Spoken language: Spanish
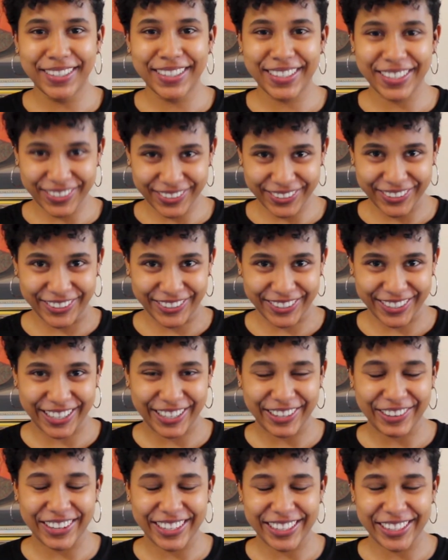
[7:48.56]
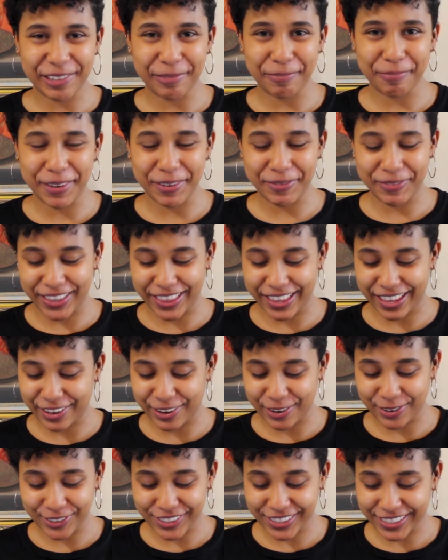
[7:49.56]
bizcochos que yo he hecho en mi vida.
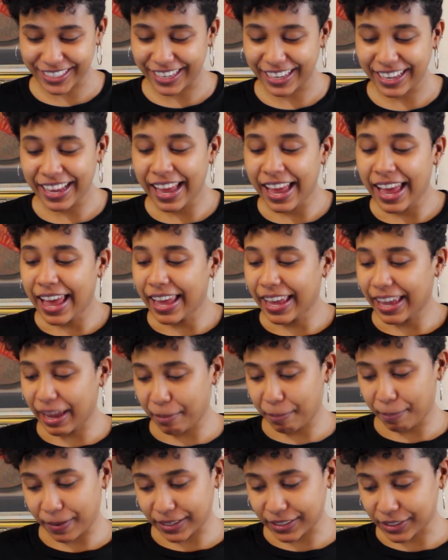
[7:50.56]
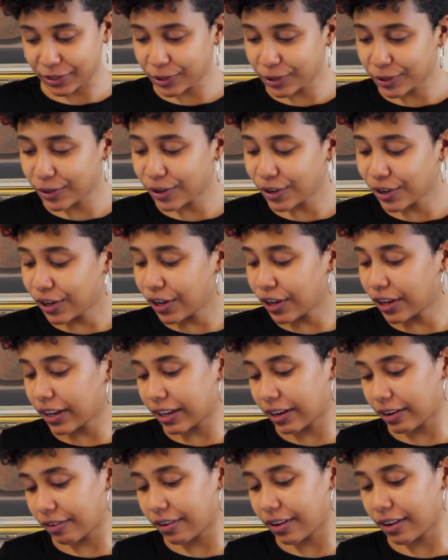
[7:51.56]
Yo no sé qué pasó,
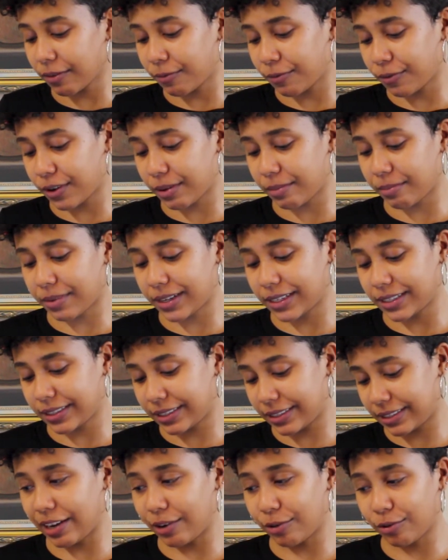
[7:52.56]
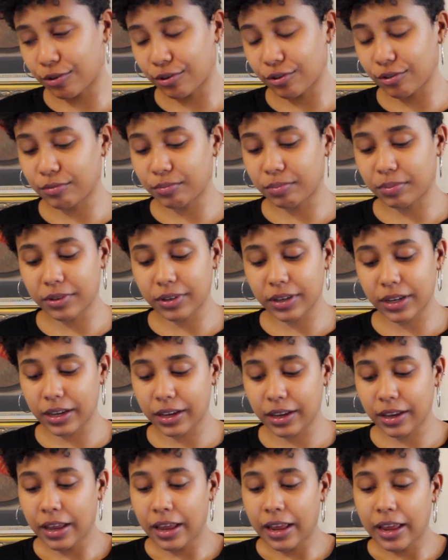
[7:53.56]
Creo que fue más el horno,
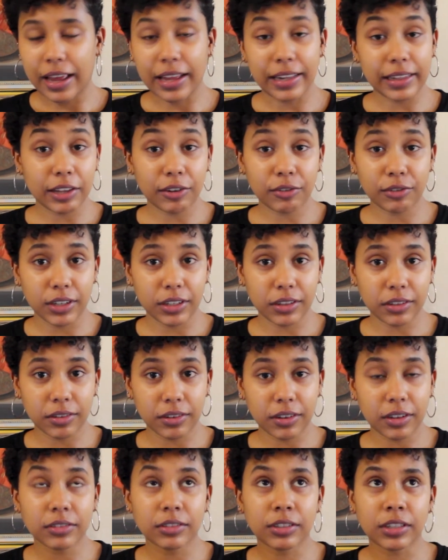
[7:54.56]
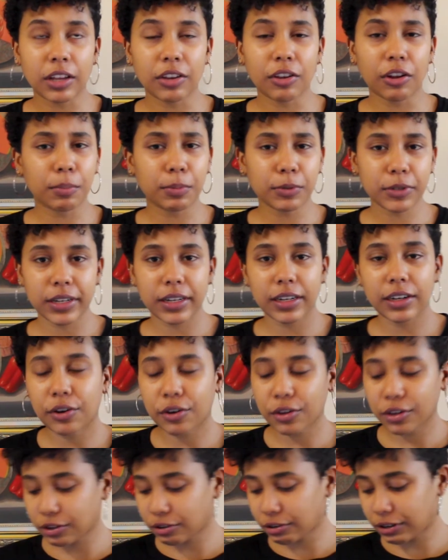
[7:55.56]
porque este hornito, o sea, yo lo puse en el
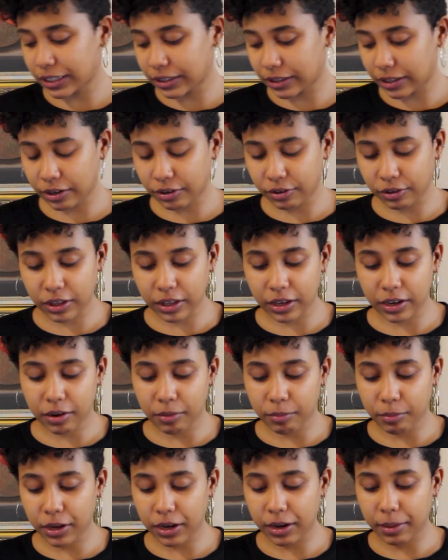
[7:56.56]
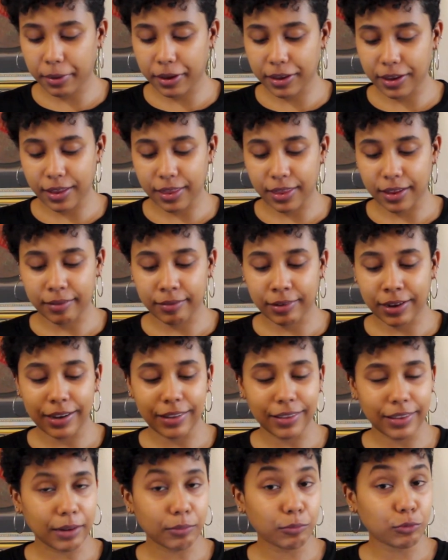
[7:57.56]
hornito eléctrico y tiene como que la maña de
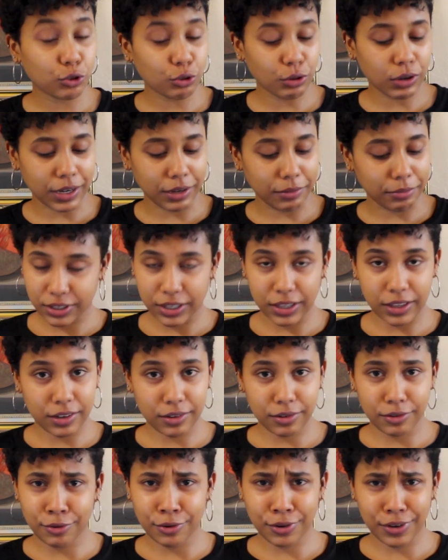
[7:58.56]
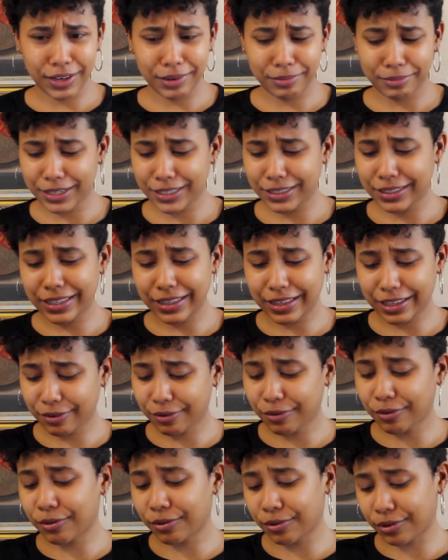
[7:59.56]
calentar mucho arriba. Quedaron horribles,
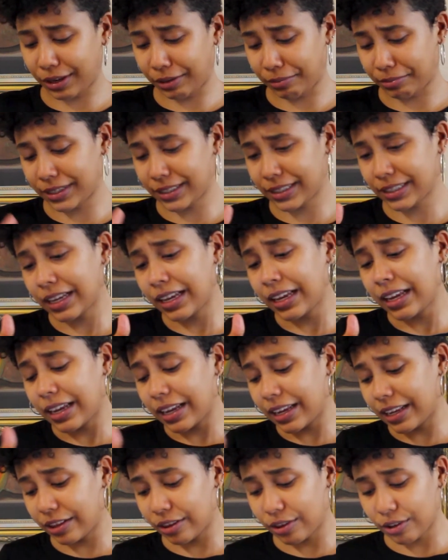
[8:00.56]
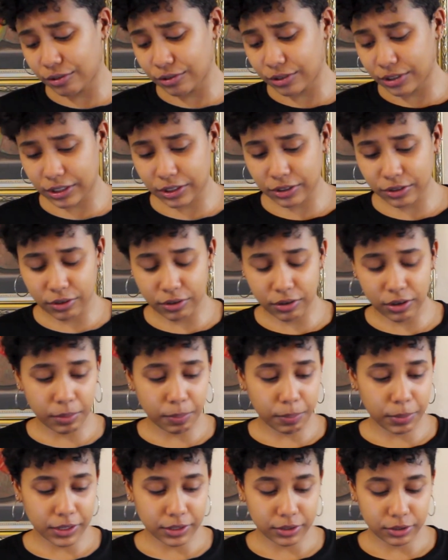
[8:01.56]
quedaron horribles. Entonces, yo lo que
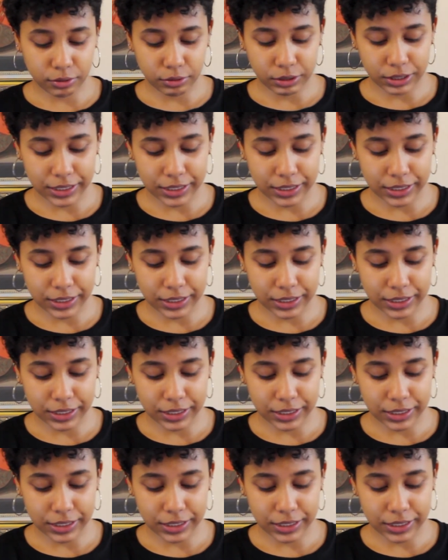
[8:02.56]
pienso